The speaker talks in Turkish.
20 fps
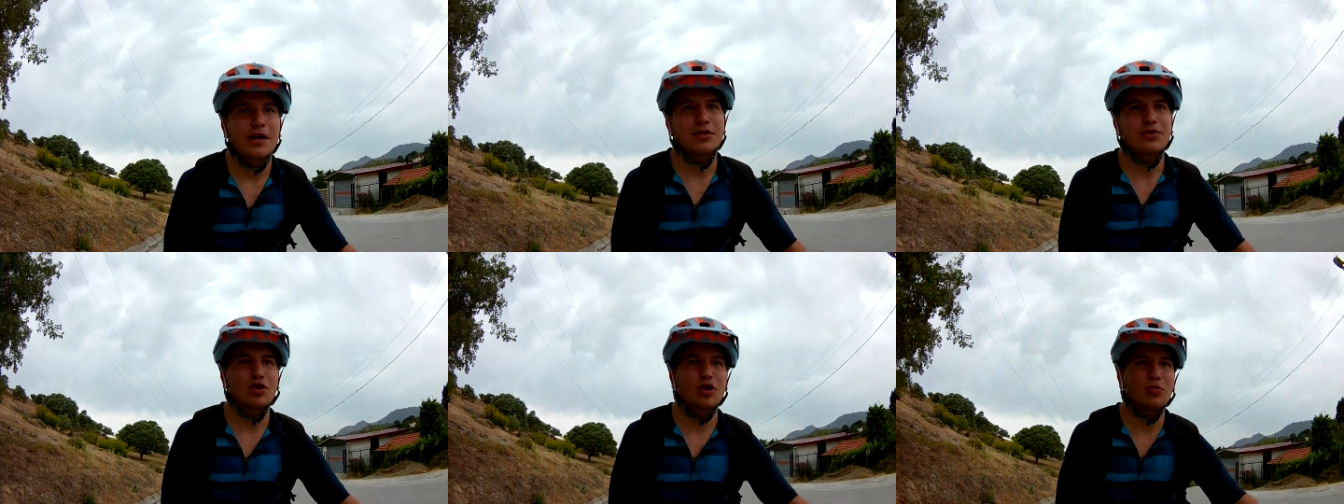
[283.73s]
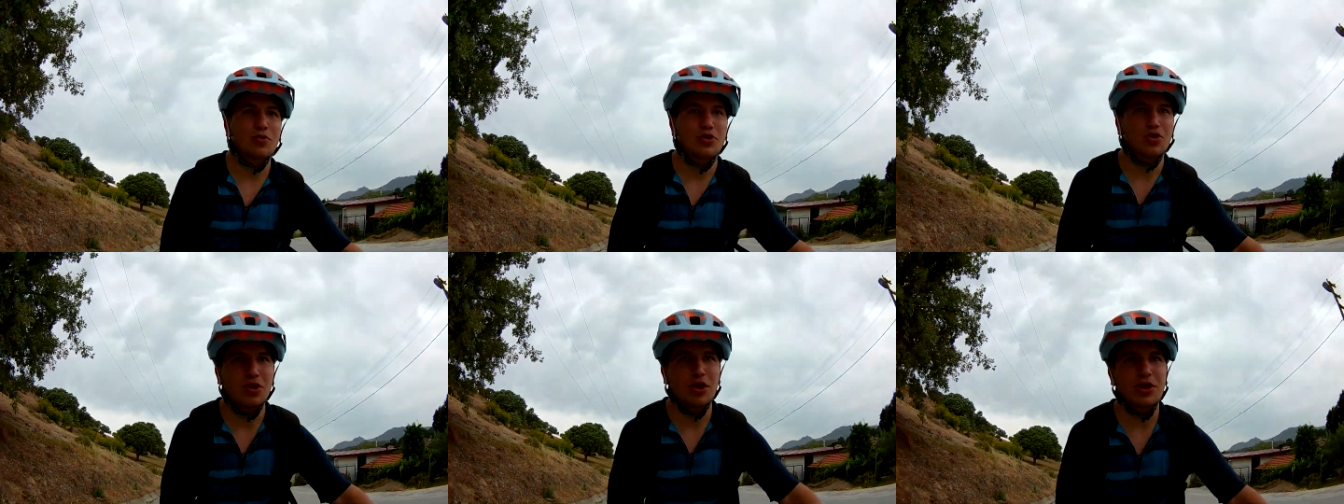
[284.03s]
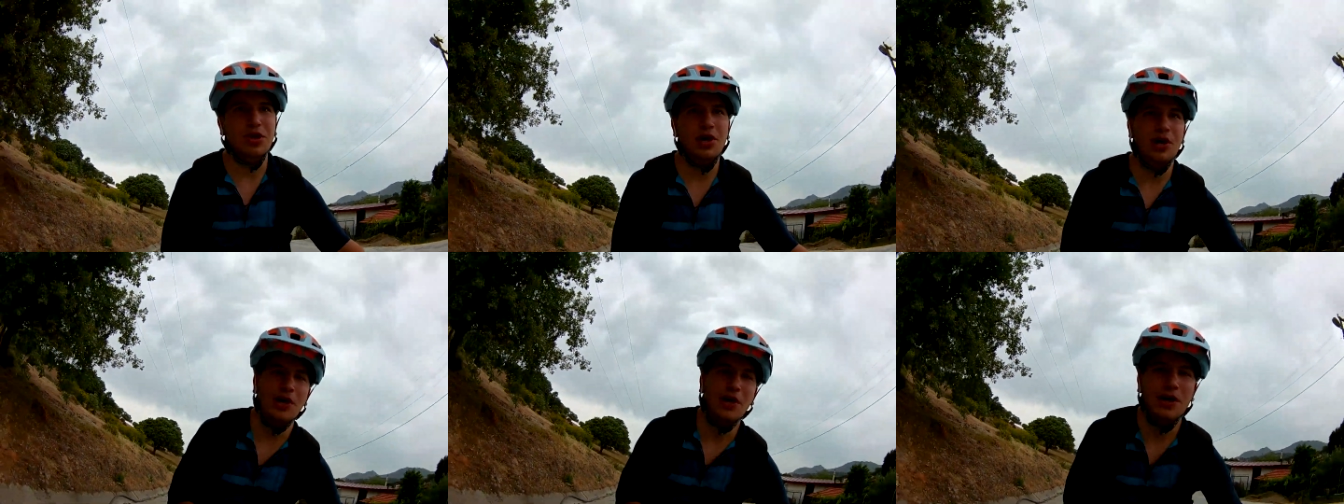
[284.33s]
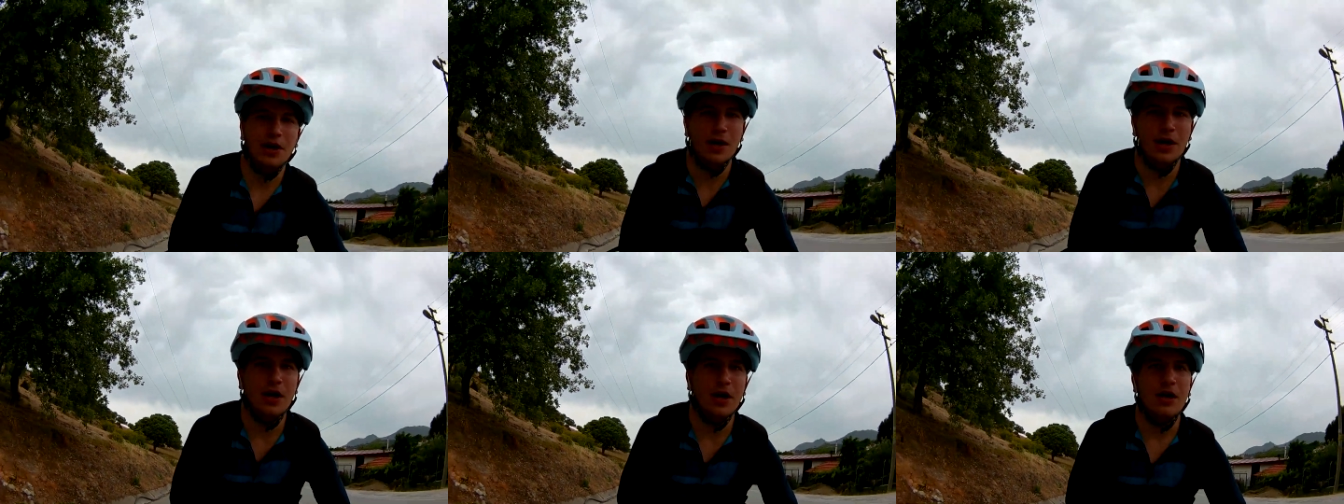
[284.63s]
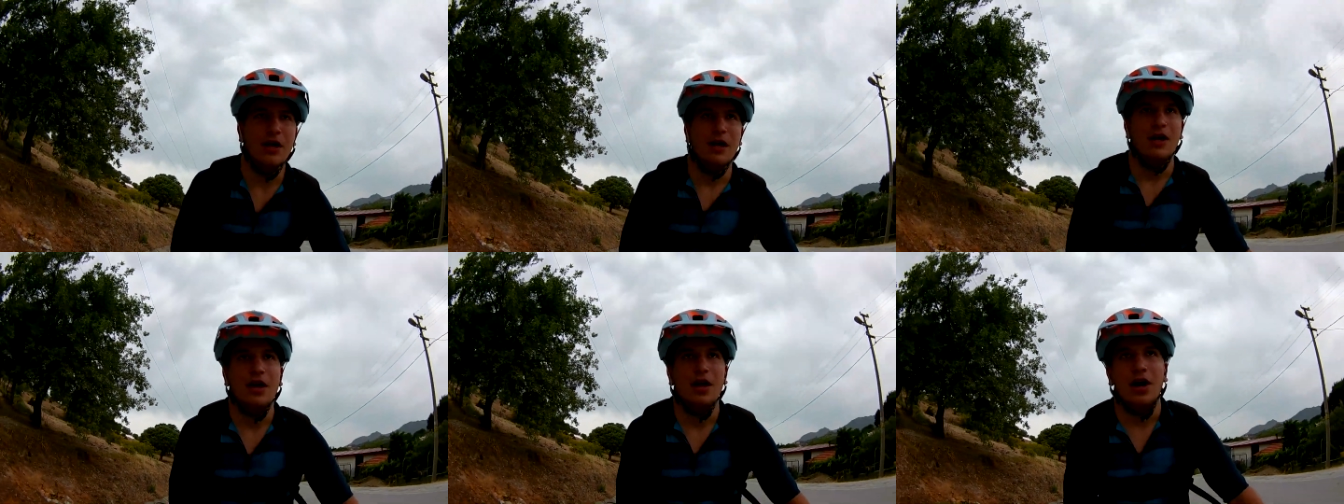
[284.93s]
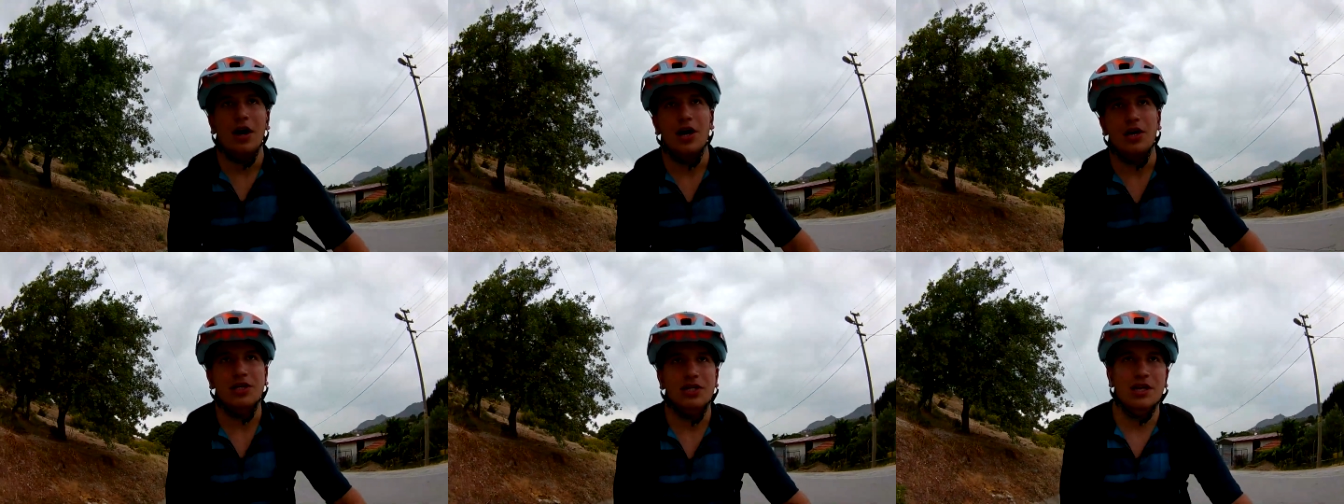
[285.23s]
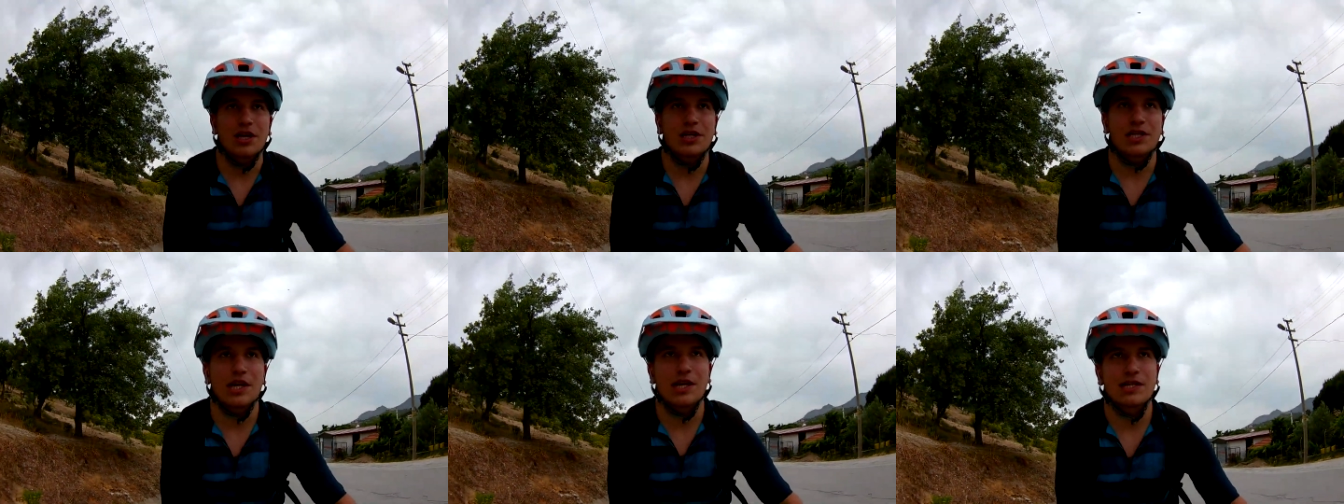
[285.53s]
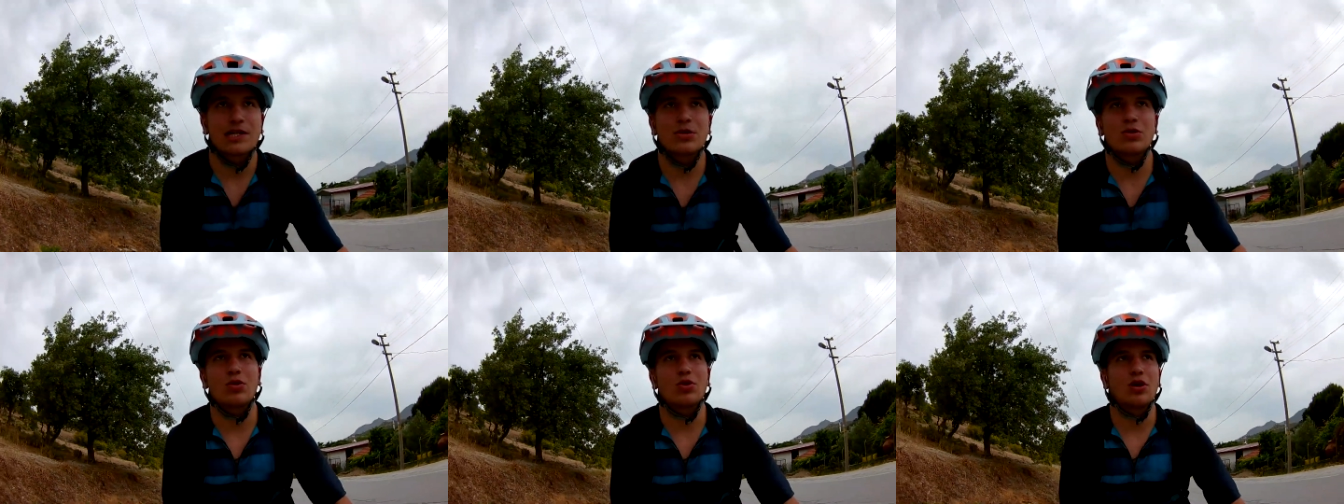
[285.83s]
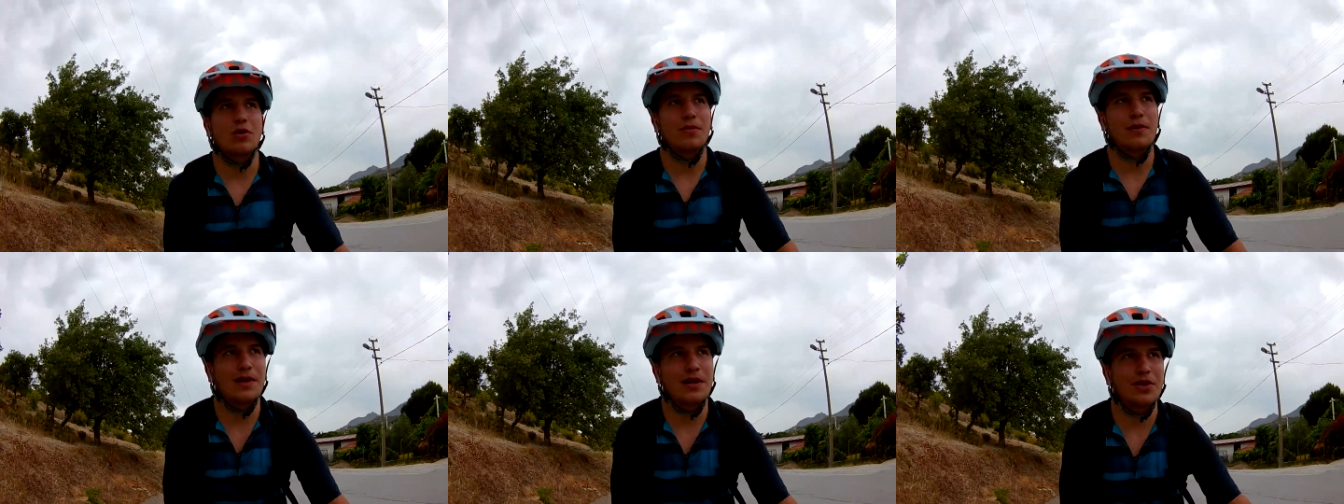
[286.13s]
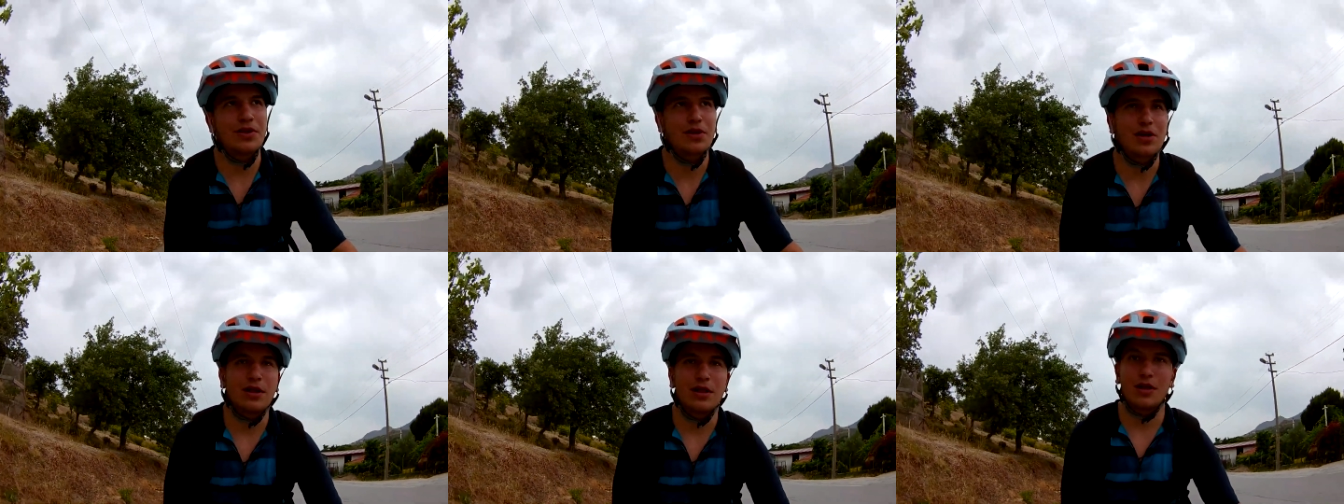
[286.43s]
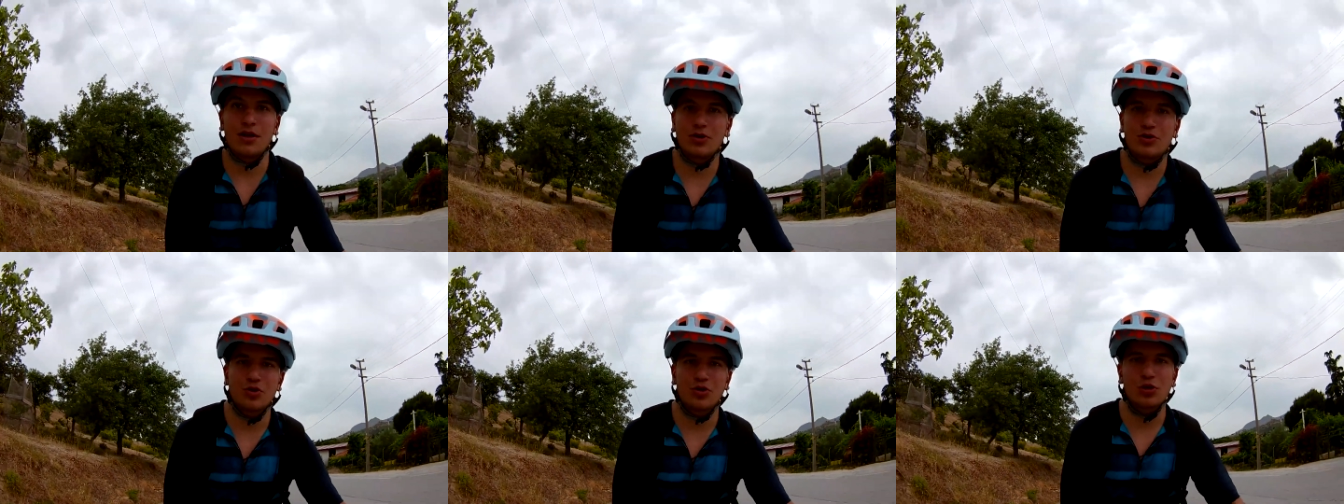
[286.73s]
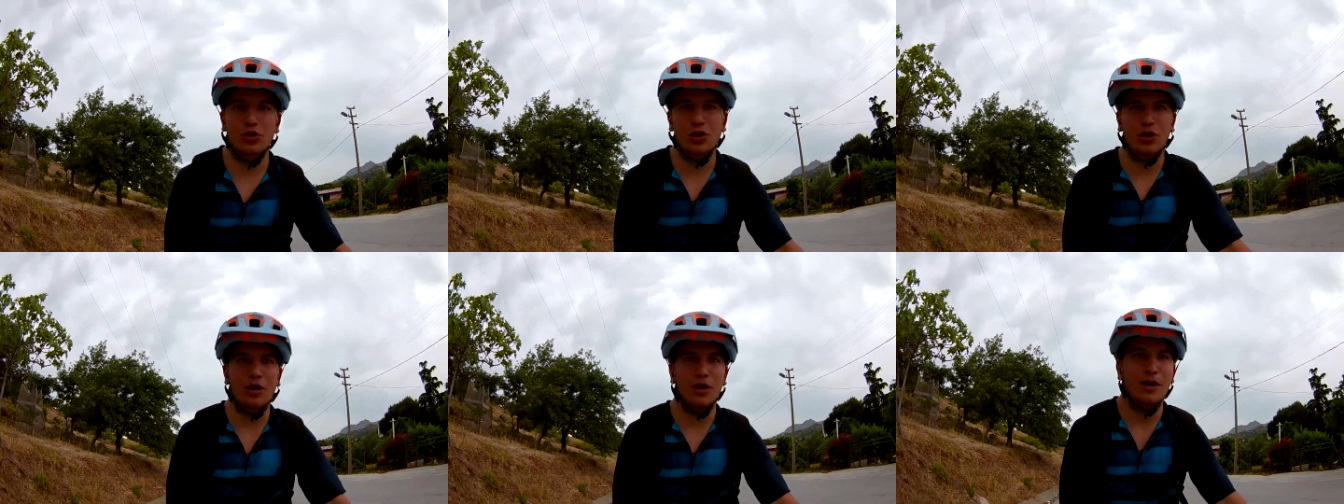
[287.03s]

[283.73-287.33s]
Enes önünde şu an. Aşıklar Şelalesi'nin yoluna bağlandık Allah'a şükür.